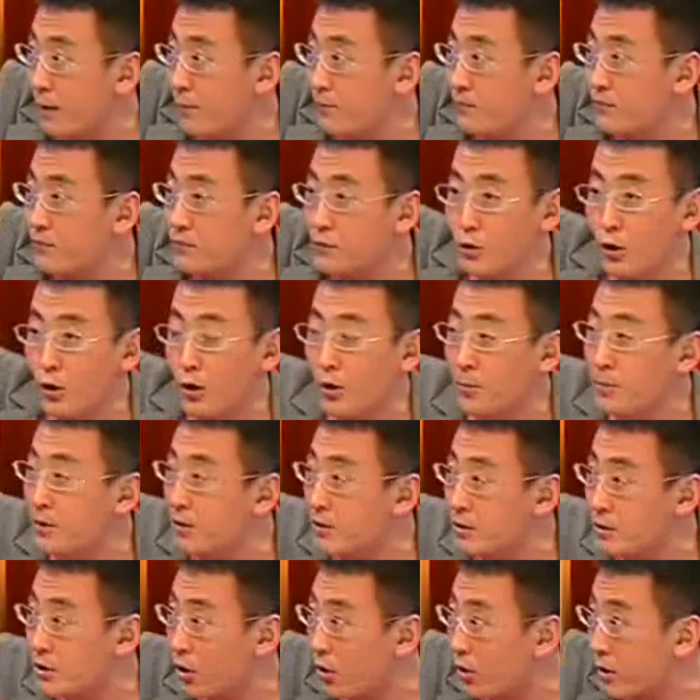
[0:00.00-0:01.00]
的，就
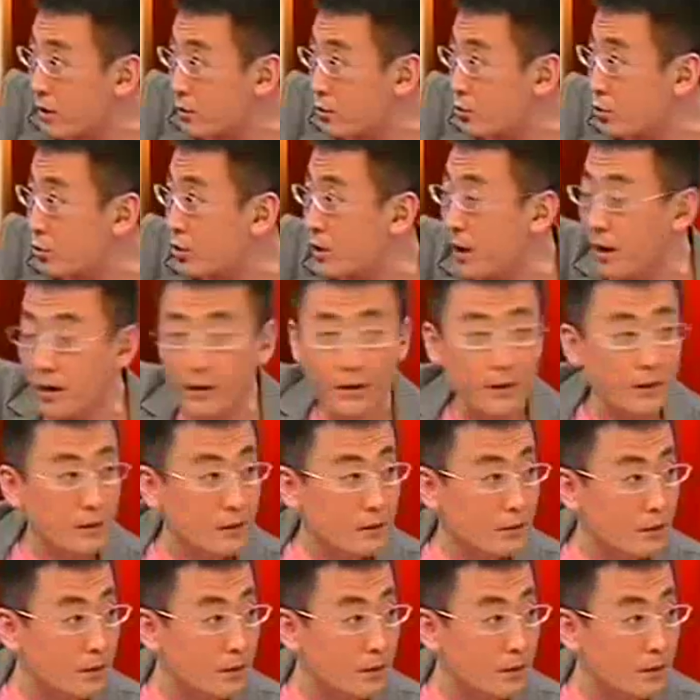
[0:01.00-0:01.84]
好比你朝阳区的，